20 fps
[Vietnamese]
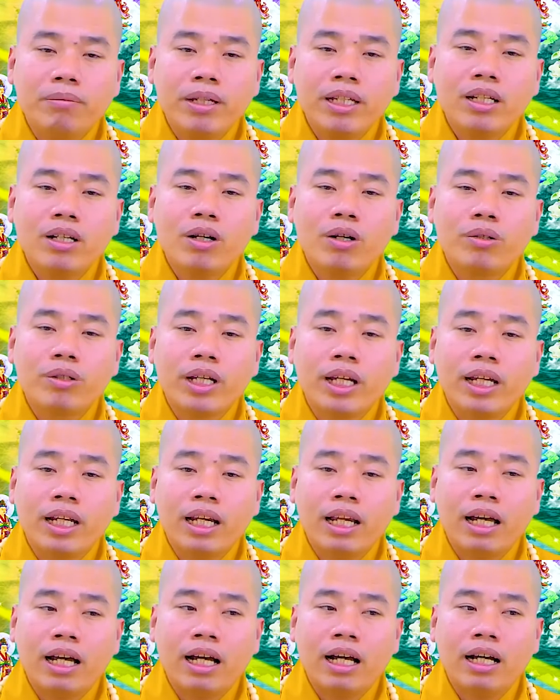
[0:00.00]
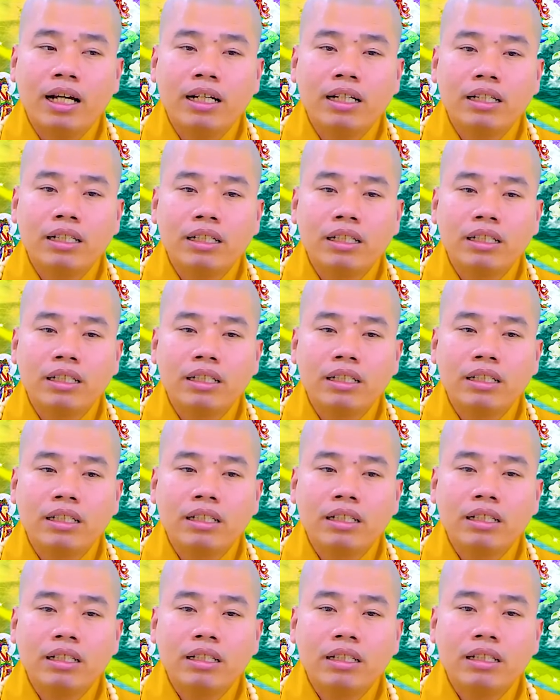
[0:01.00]
mấy cô này là
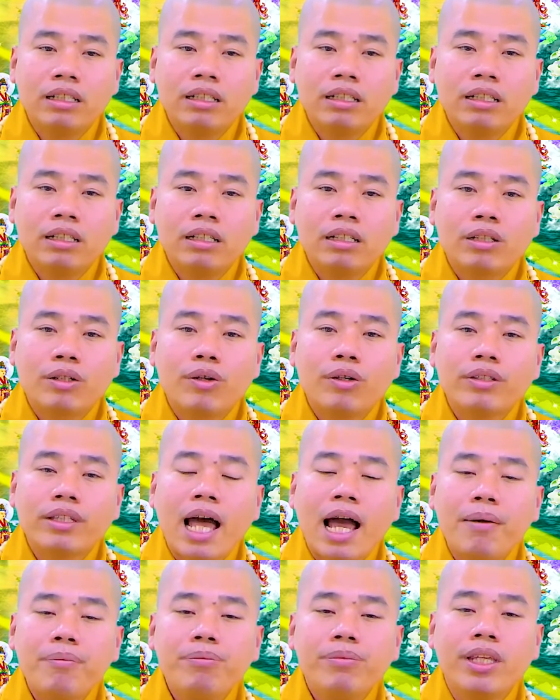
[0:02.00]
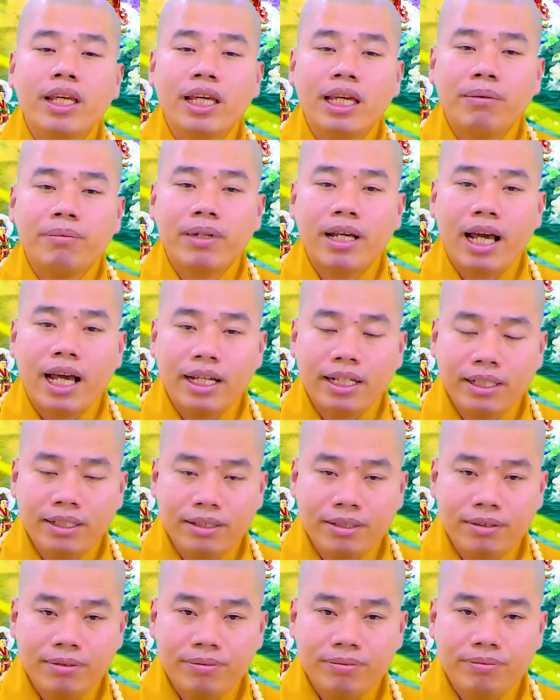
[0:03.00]
có 8 chị em gái
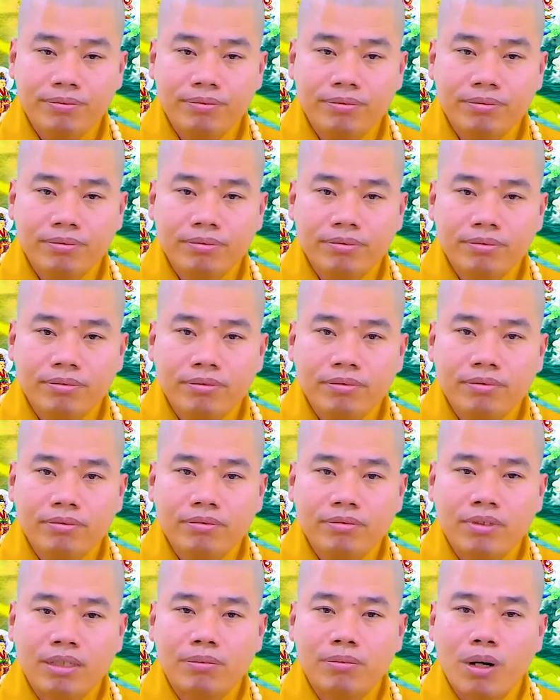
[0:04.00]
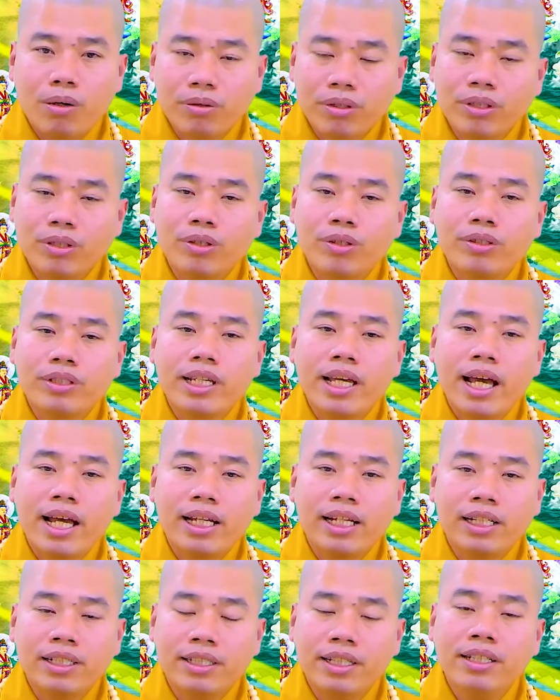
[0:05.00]
và một người con trai
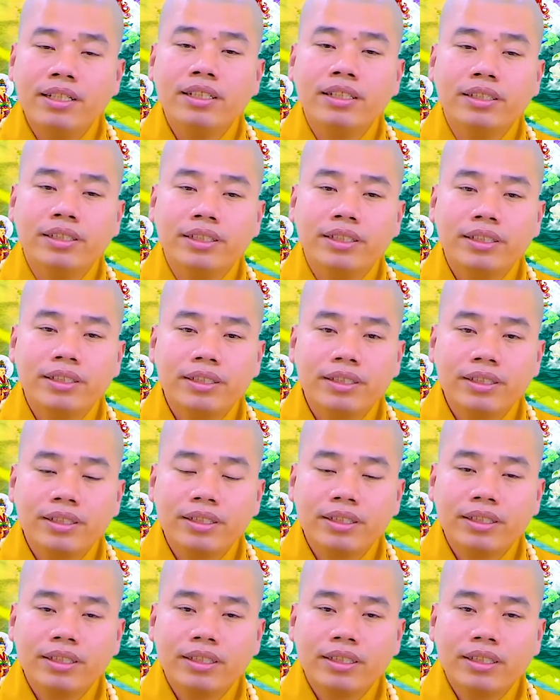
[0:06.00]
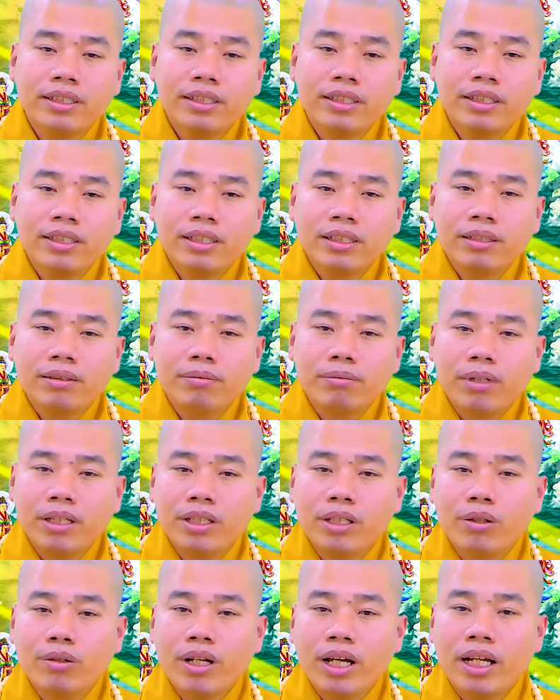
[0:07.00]
là 9 người mà
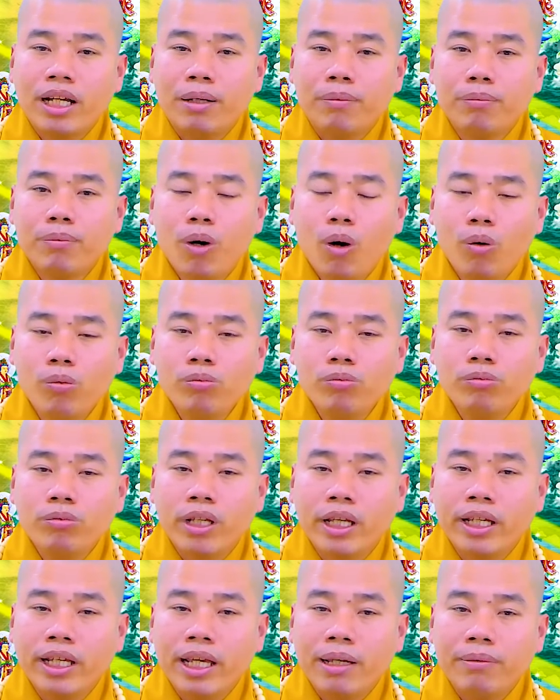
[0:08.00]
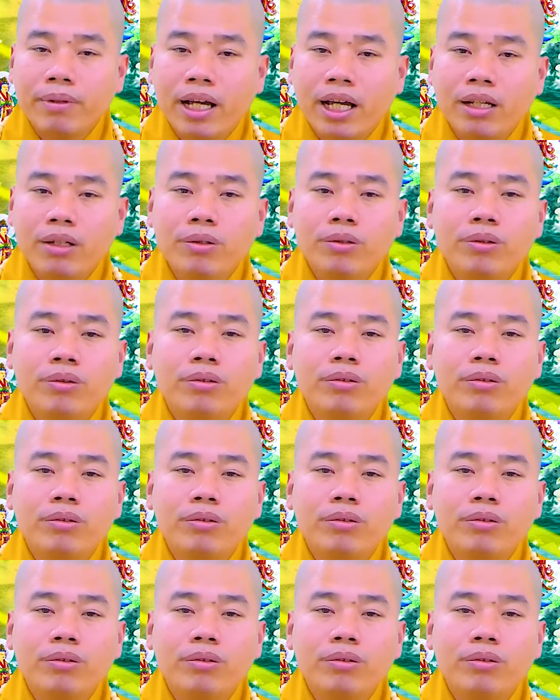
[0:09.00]
vô đây là bốn chị em gái luôn